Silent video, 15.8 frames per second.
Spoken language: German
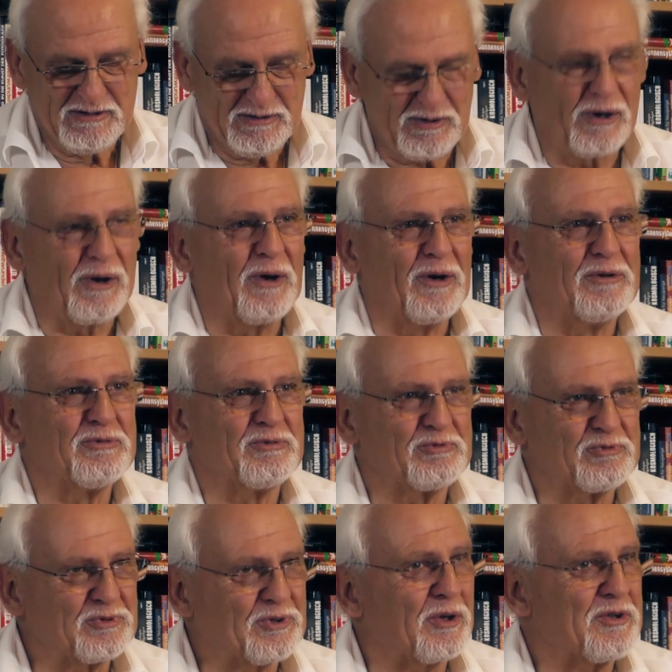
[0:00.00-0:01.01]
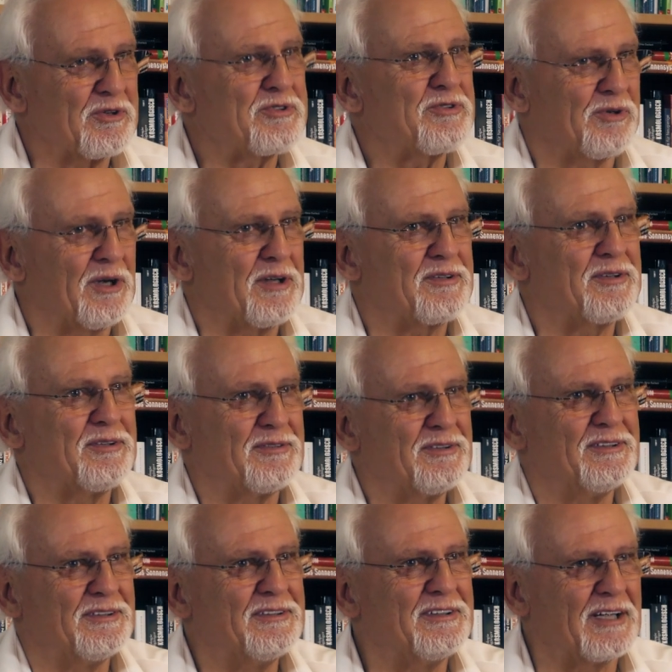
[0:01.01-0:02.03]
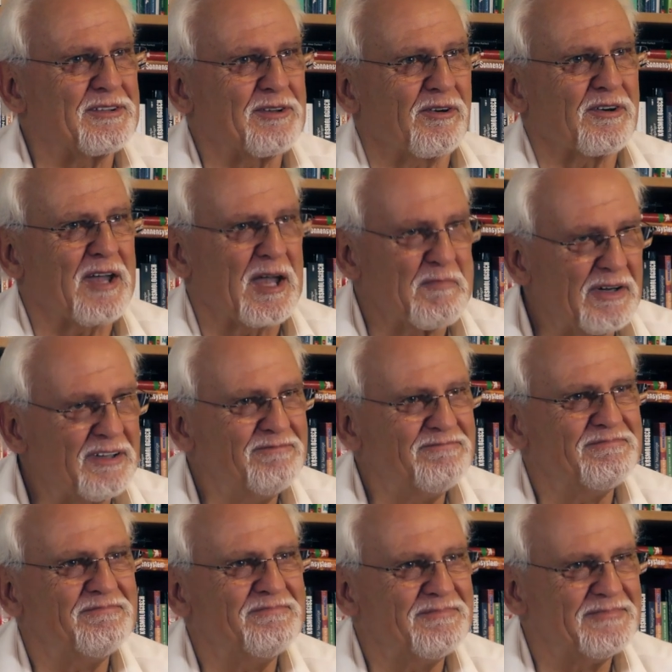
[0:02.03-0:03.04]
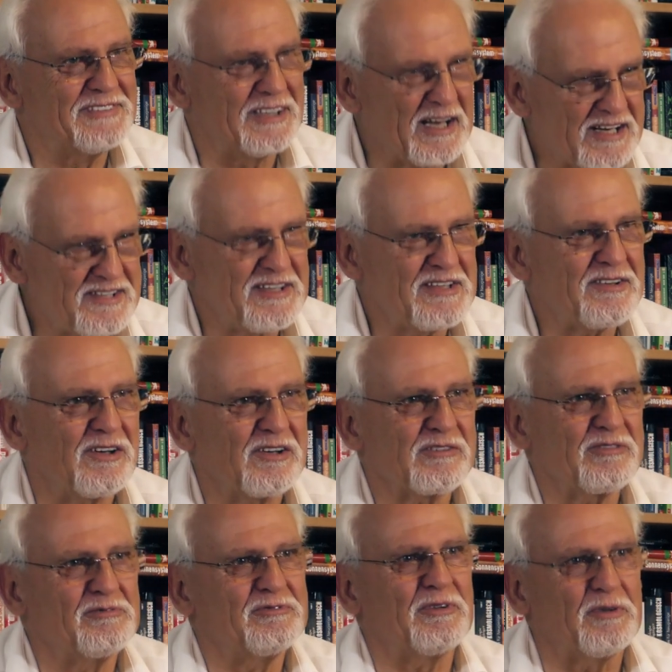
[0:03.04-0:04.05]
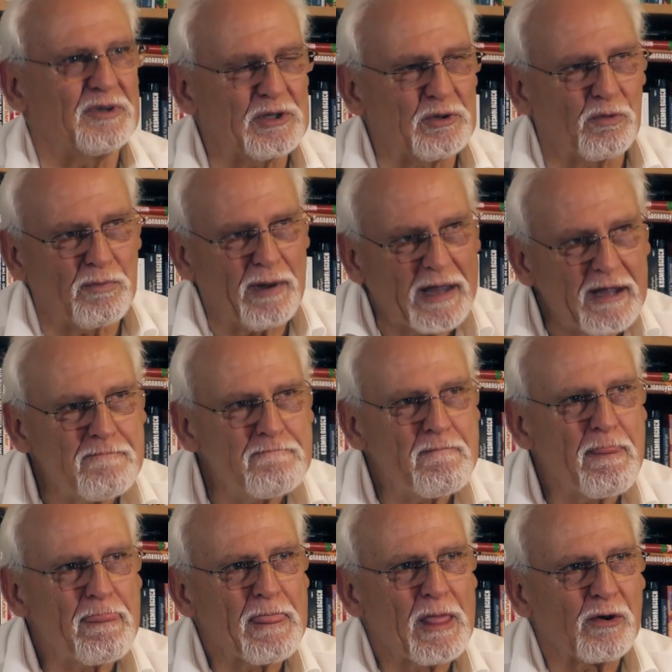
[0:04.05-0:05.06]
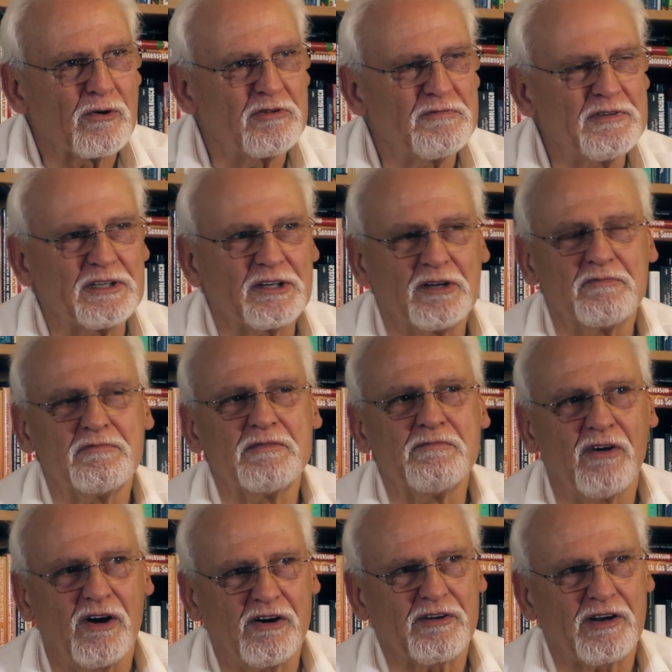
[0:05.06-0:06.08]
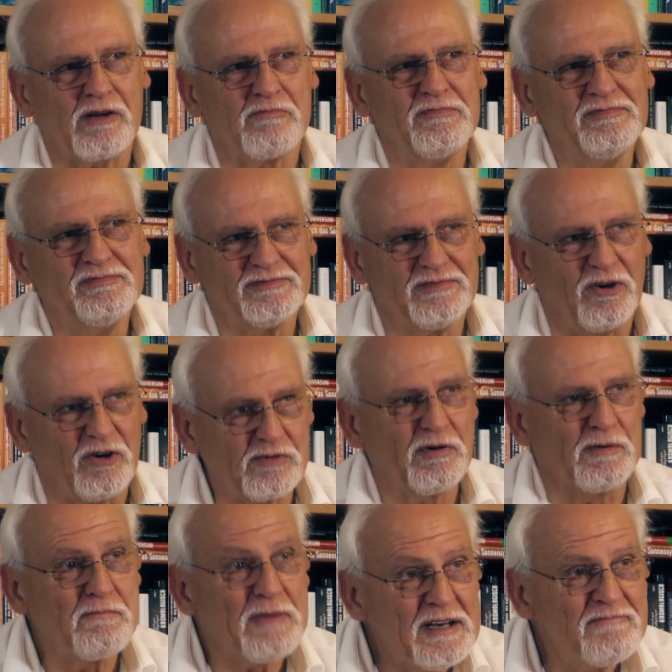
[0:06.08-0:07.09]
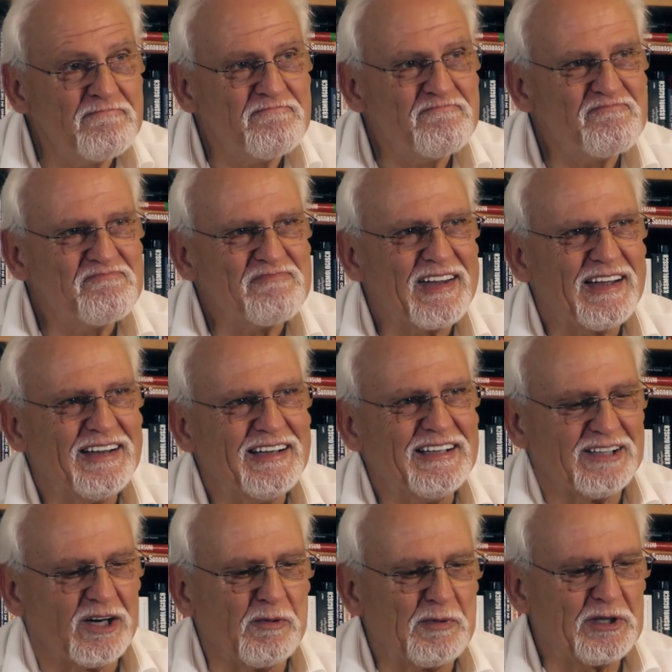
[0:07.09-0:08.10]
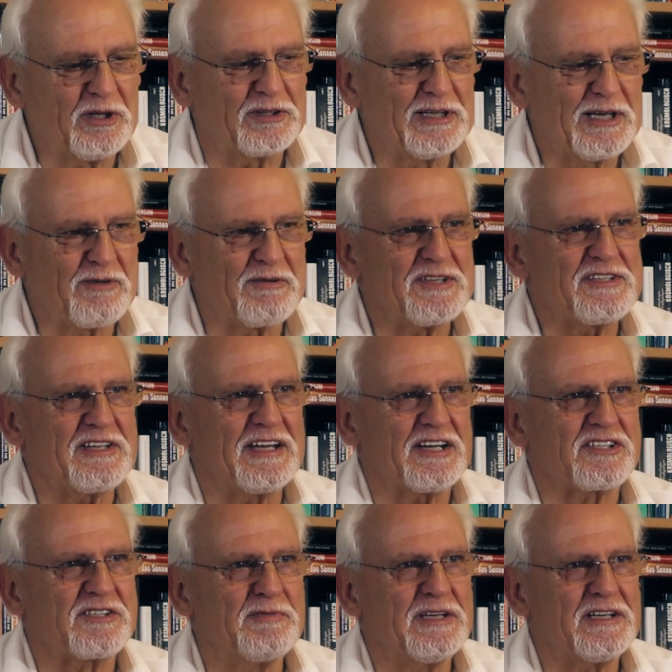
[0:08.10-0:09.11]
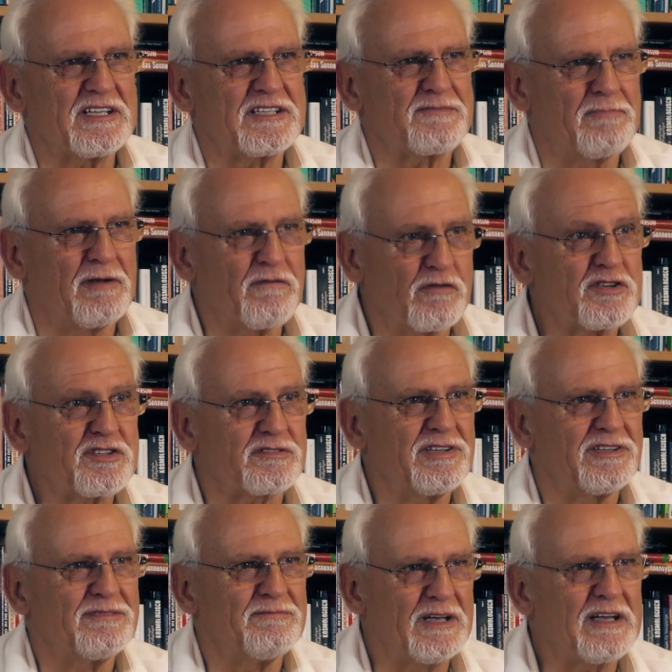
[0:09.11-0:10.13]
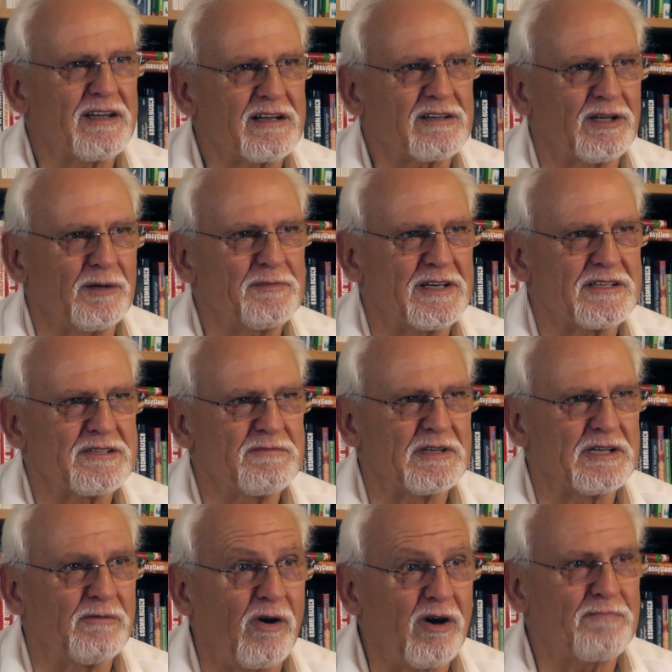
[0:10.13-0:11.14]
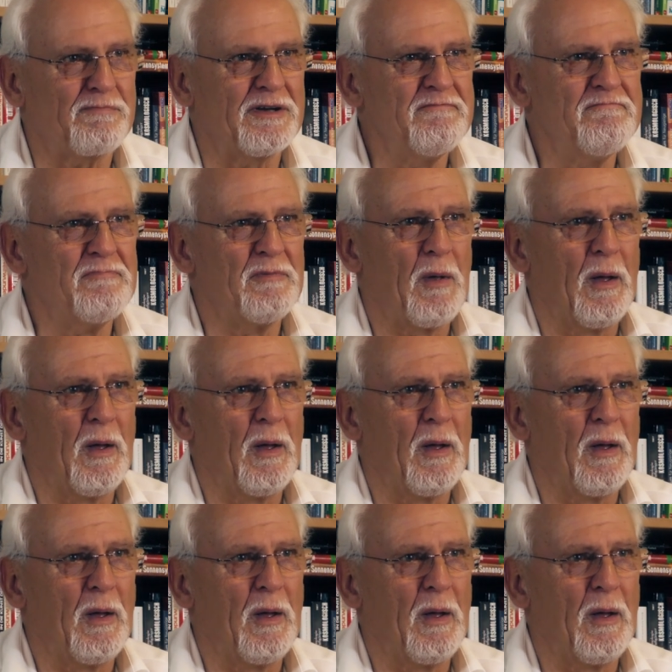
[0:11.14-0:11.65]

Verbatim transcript: Ja, und dann ist halt der Tag gekommen, der nächste Tag, und da war die OP. Und wie ich dann im Wachraum wach geworden bin, habe ich natürlich als erstes, wie ich das bewusst mitgekriegt habe, dass ich wieder wach bin,